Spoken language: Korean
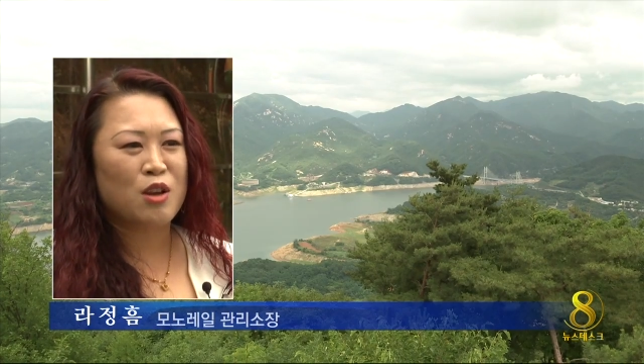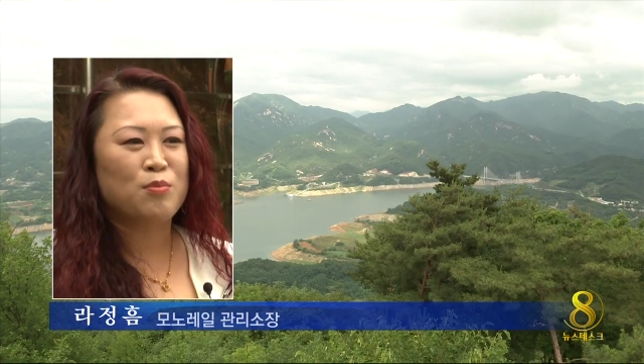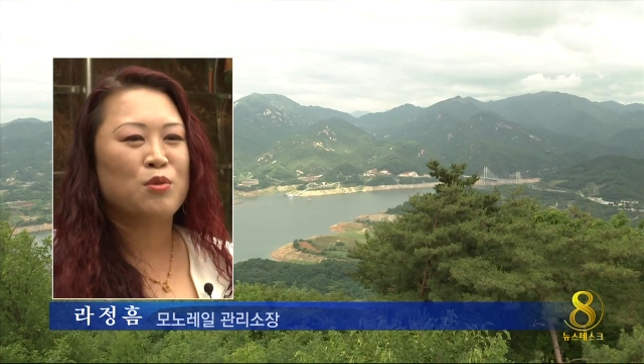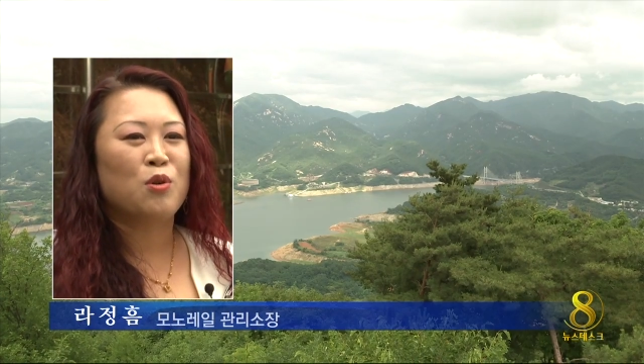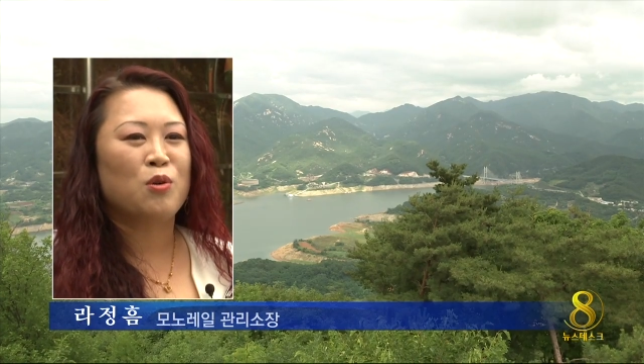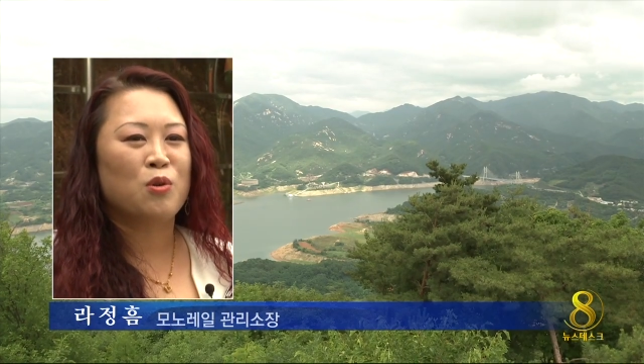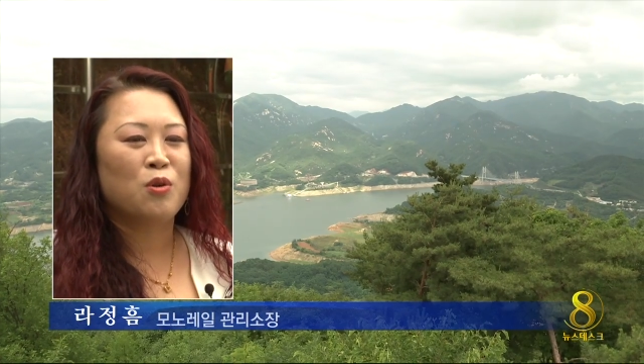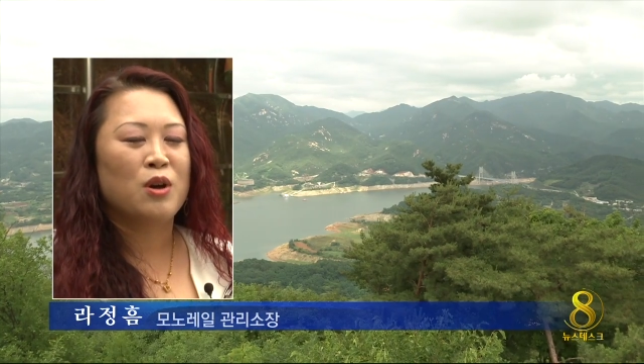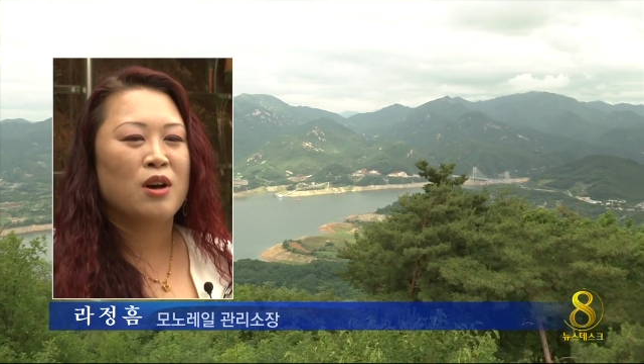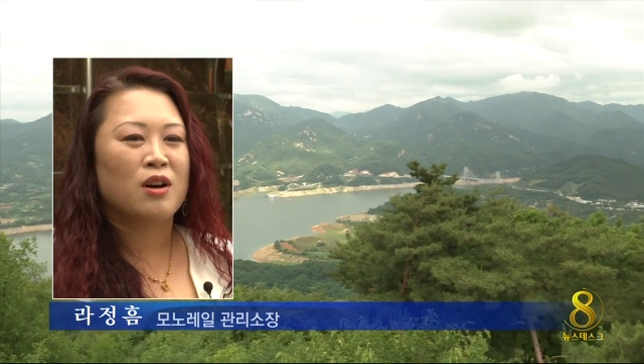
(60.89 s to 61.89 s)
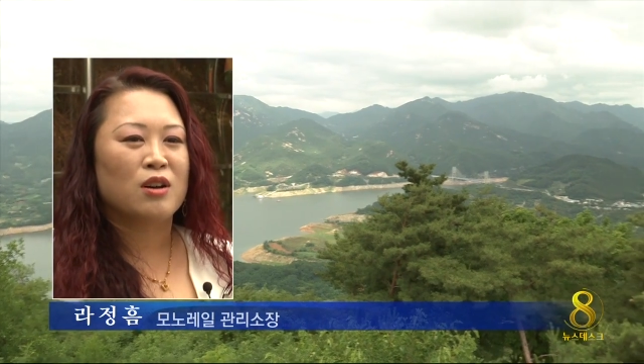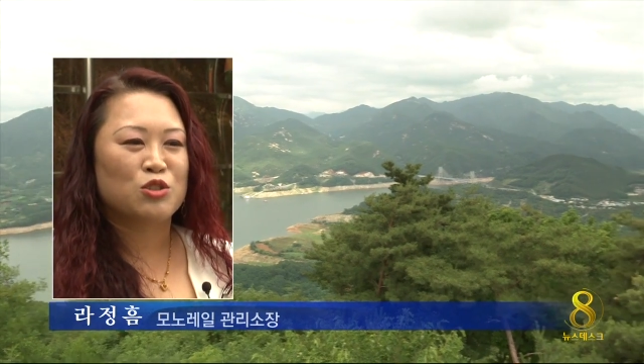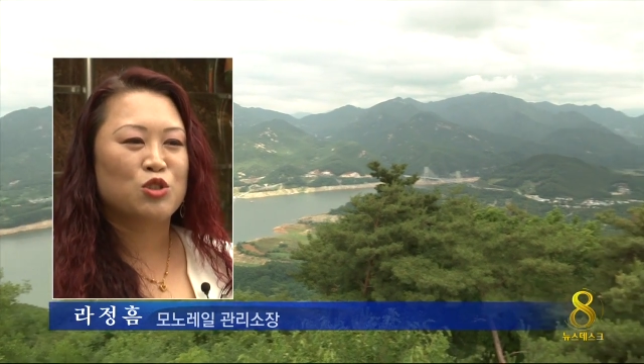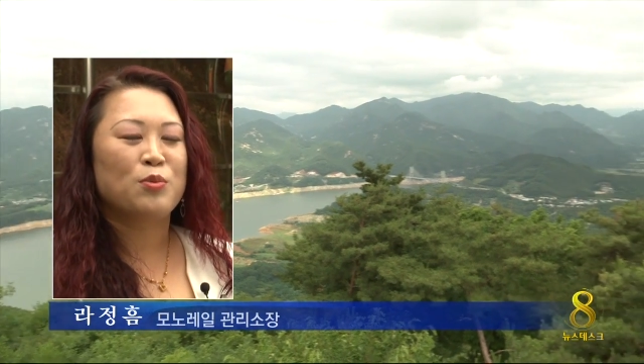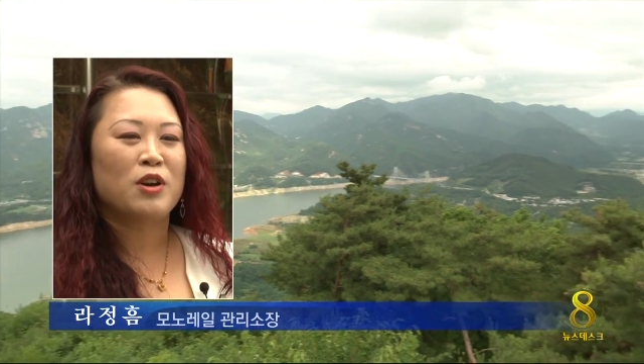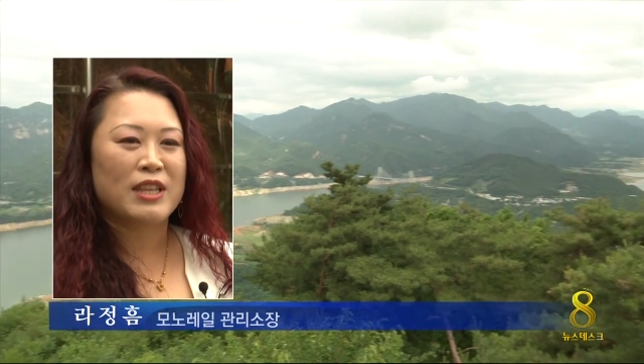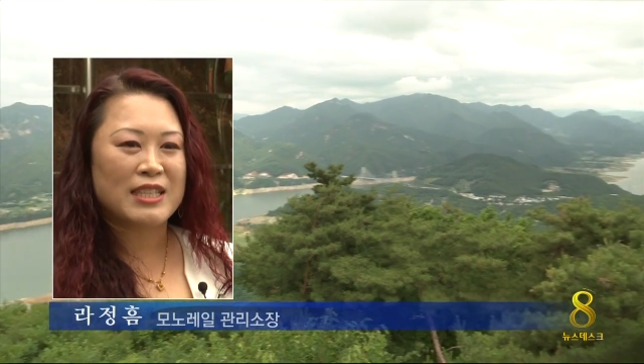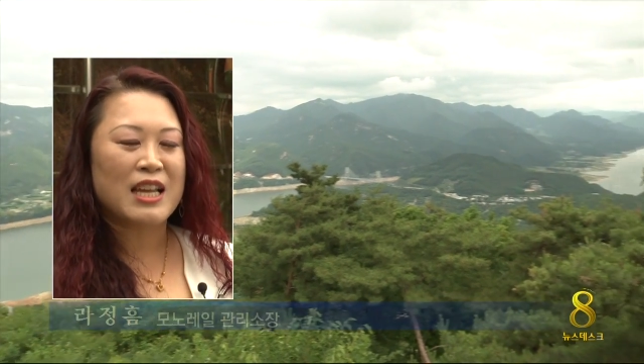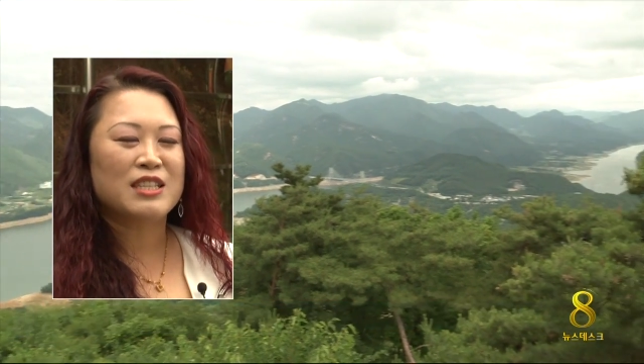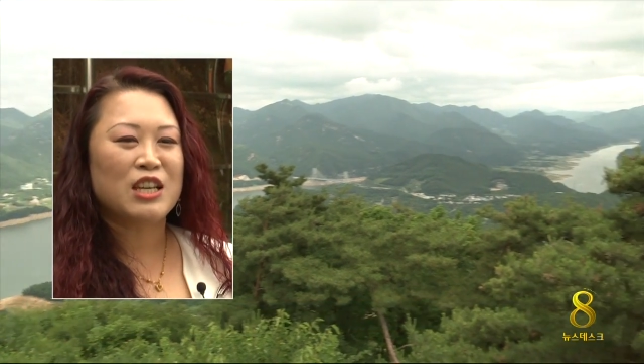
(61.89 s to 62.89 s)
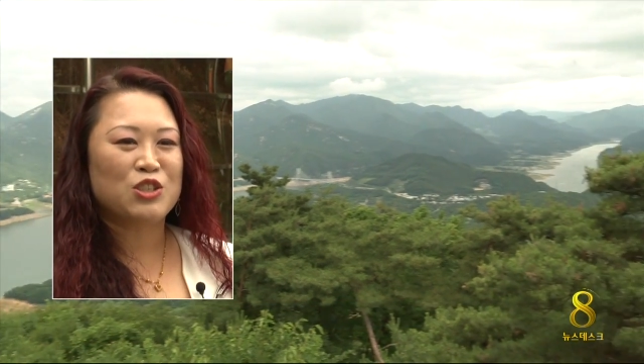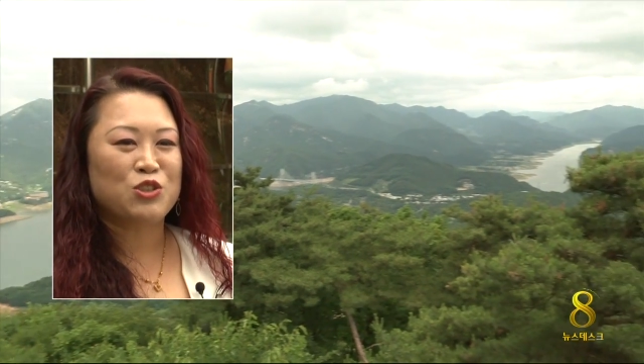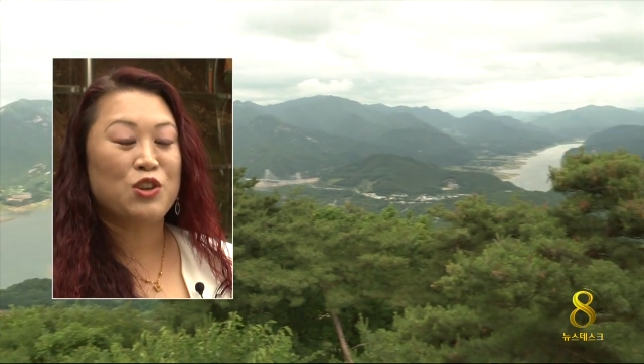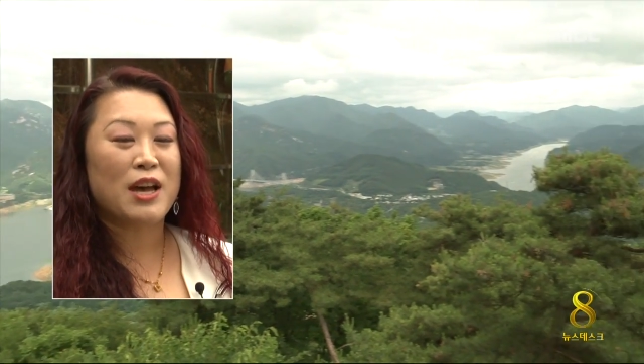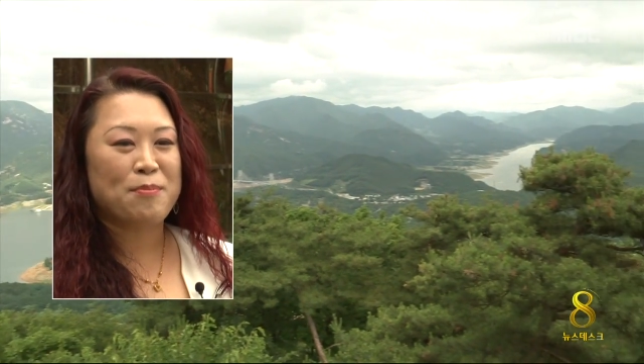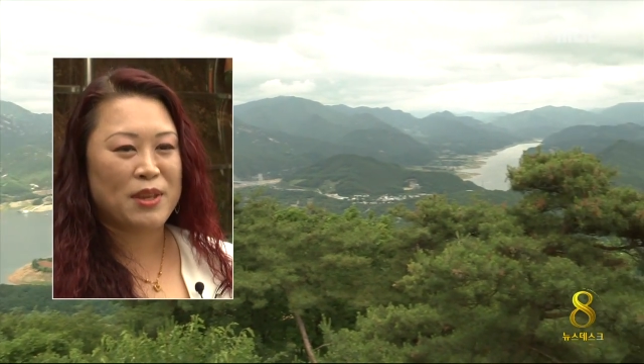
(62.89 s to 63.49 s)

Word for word: 청풍호 주변의 산자 수려한